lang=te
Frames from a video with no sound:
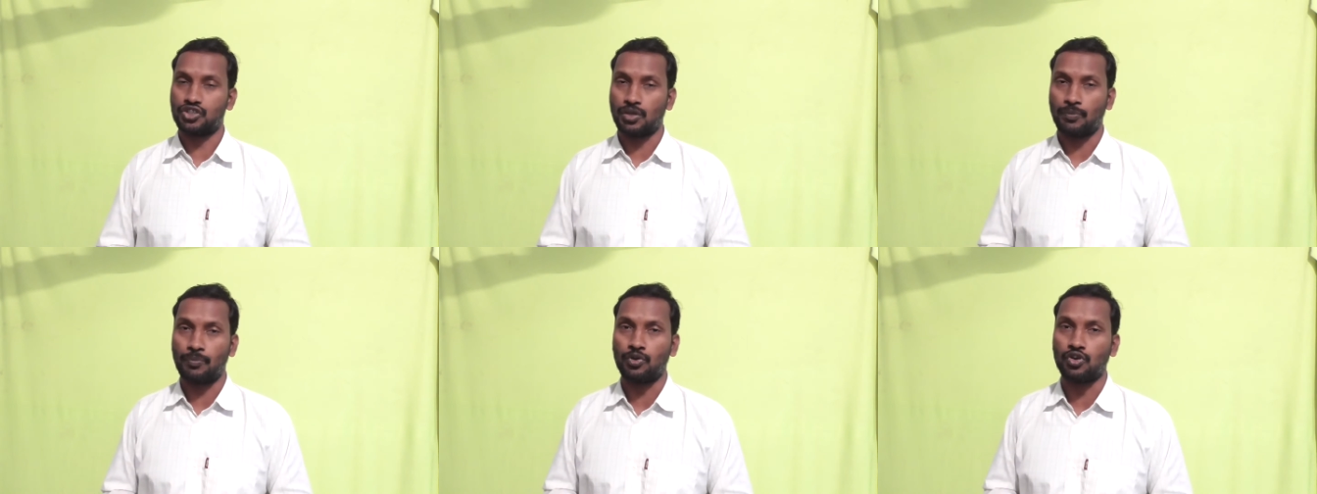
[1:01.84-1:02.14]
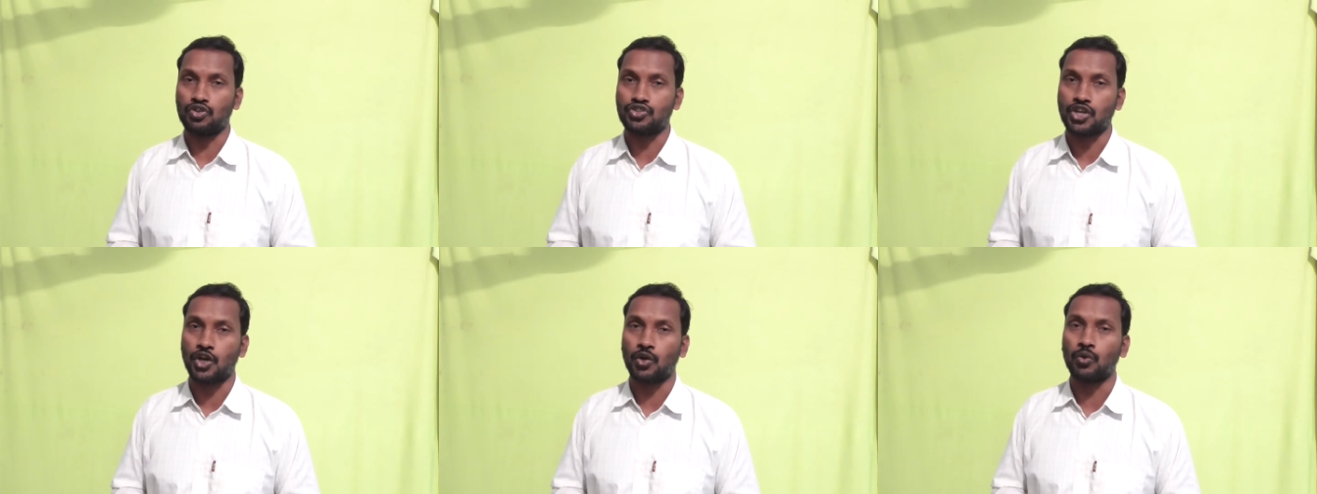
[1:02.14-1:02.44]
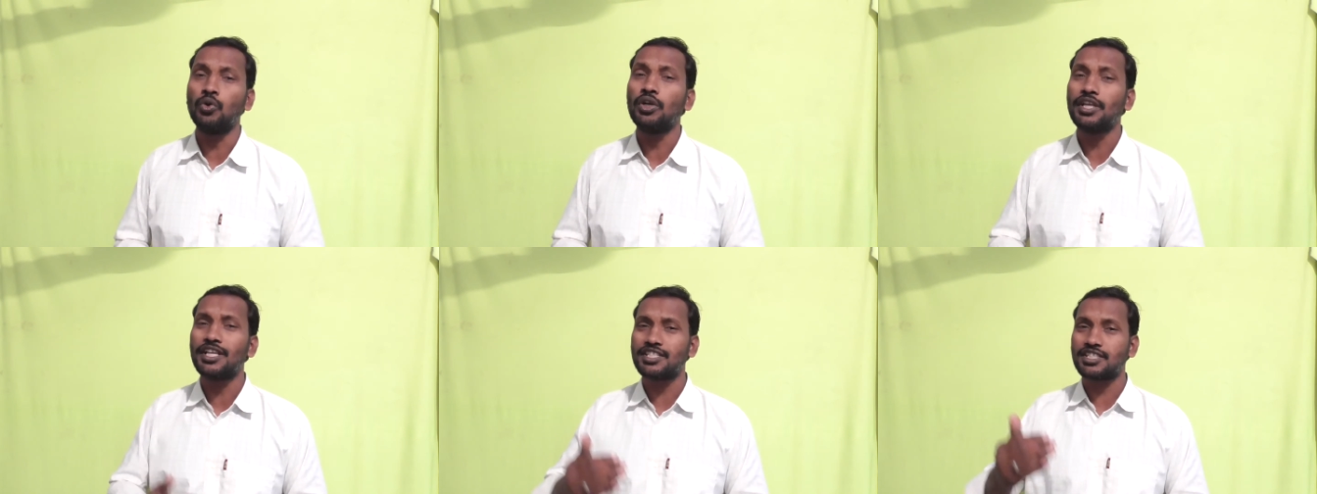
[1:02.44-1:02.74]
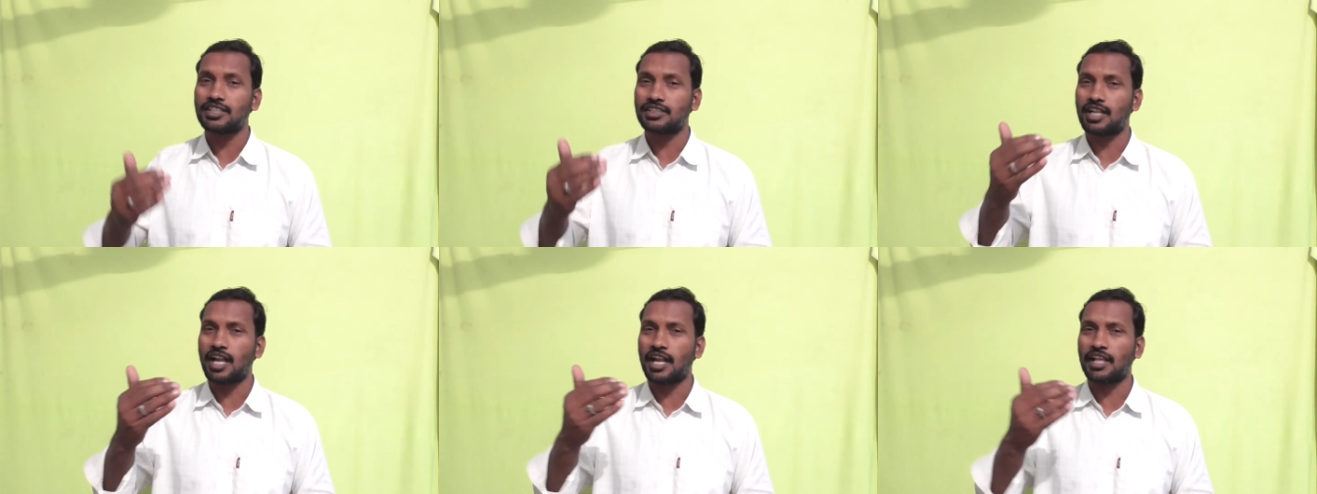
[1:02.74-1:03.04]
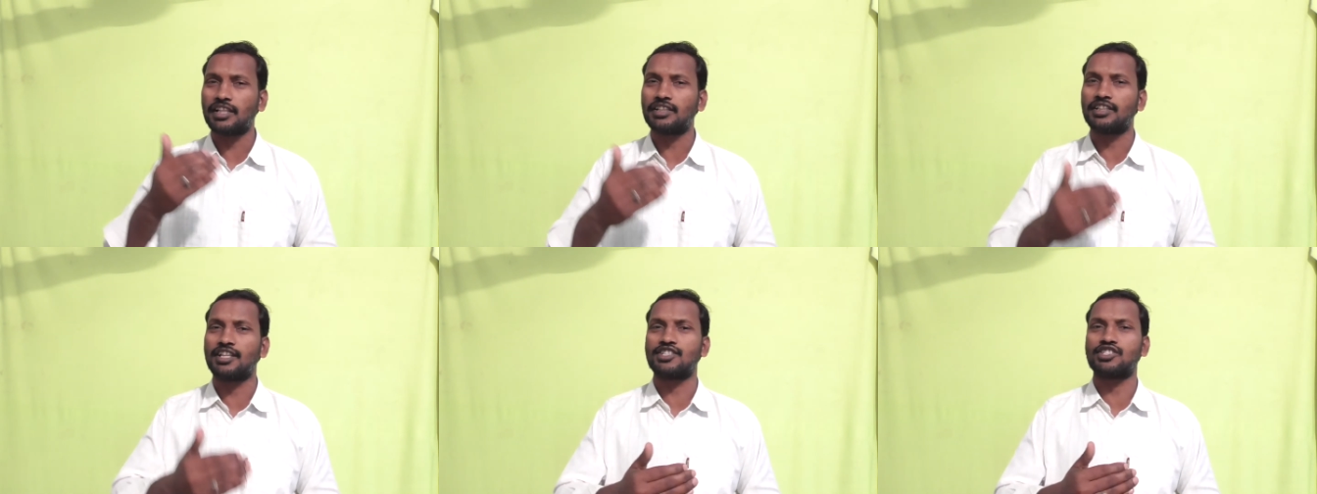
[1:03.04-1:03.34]
చెప్పుకొచ్చాడు ఈ
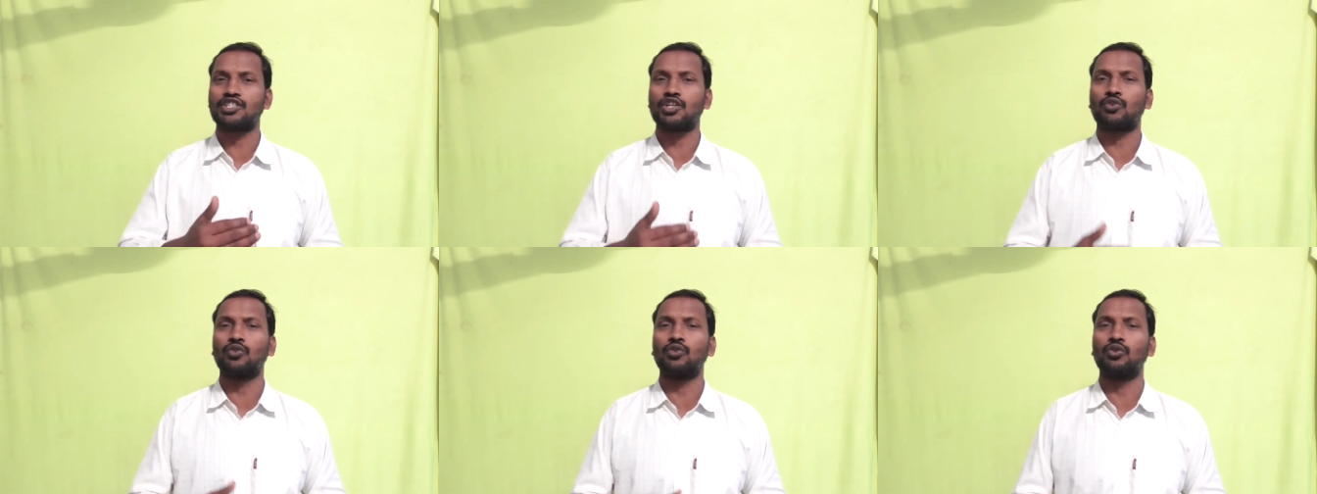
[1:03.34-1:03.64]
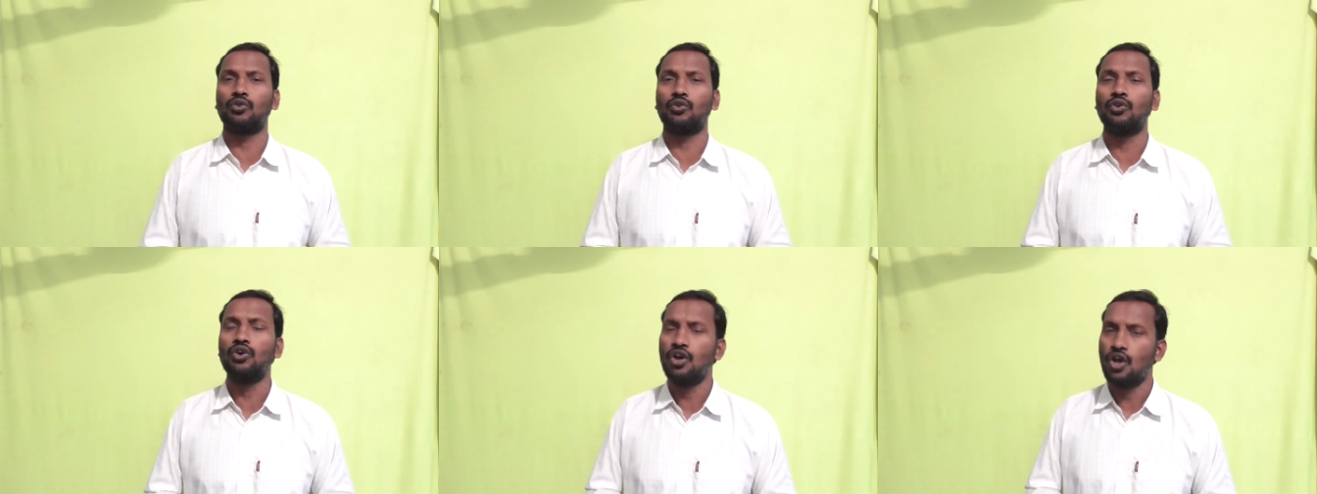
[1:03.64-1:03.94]
చిత్రానికి దర్శకుడు